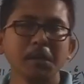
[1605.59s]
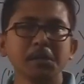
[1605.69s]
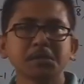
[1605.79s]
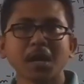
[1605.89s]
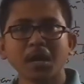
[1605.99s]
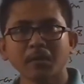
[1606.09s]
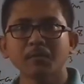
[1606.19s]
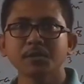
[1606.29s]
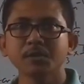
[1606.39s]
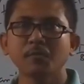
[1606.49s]
ये सारे
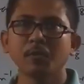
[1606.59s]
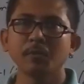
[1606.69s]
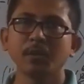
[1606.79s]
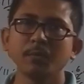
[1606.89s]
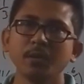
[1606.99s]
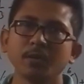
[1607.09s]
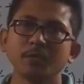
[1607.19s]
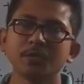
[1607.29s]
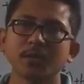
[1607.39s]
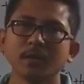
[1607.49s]
क्वेश्चन बोर्ड में रिपीटेड
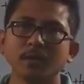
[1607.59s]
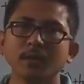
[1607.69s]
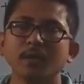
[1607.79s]
क्वेश्चन है